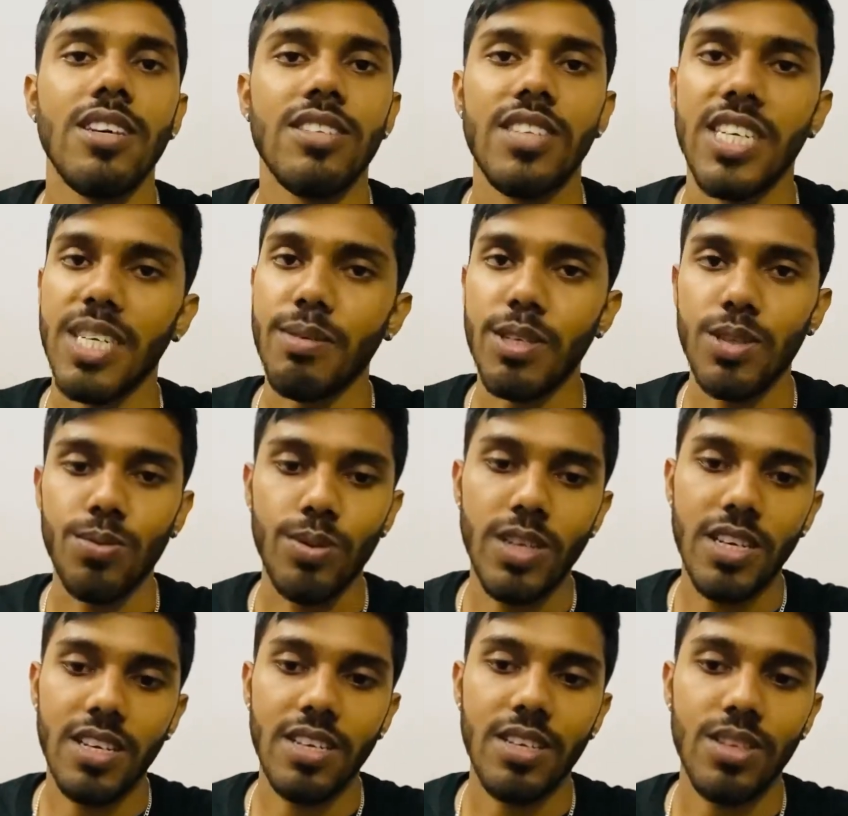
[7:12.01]
श्रीनिवासपुरी
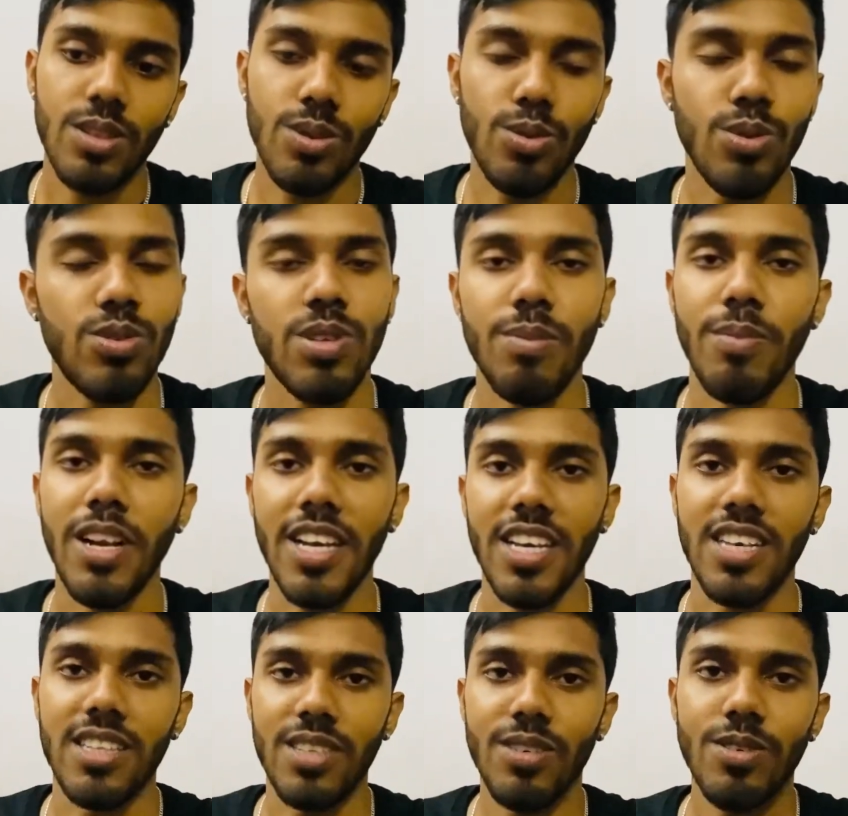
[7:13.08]
दोस्त से मिल के
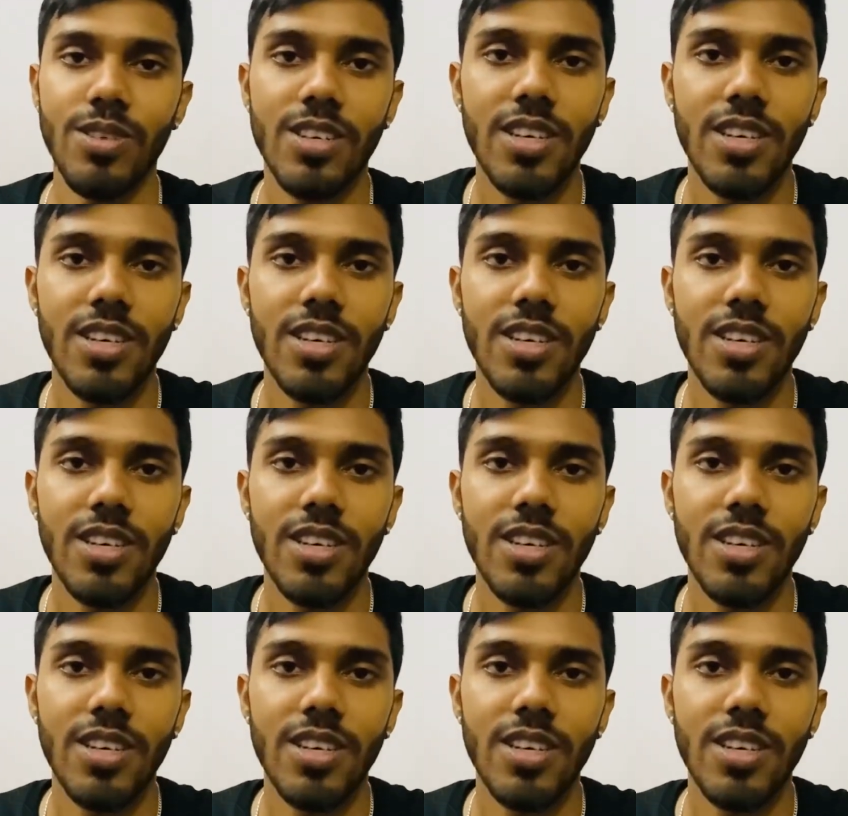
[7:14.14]
आता हूँ